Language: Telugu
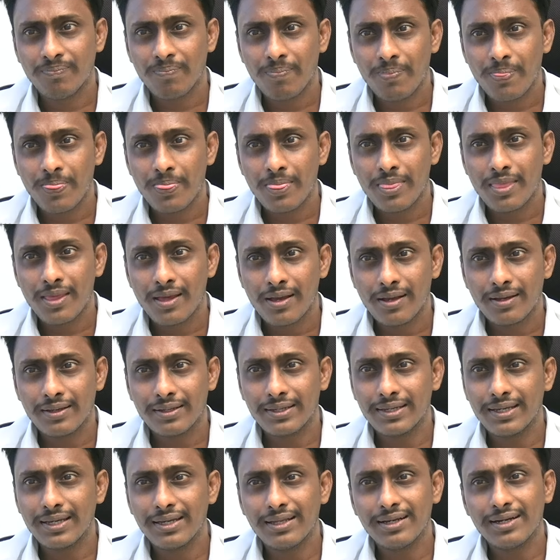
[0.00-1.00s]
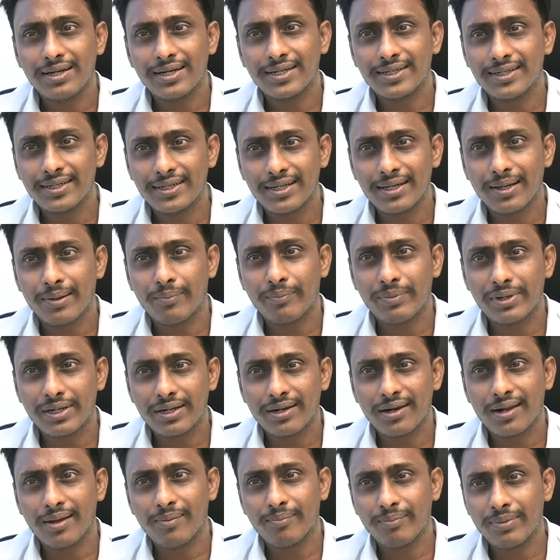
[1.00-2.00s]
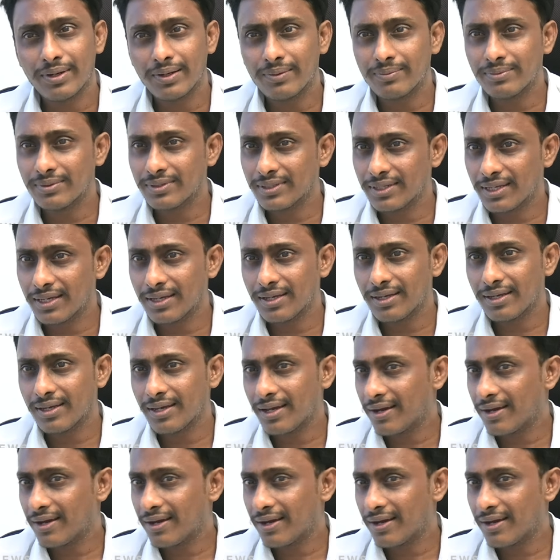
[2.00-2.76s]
ఓకే గేలు అంటే అమ్మటి రాంబాబు గే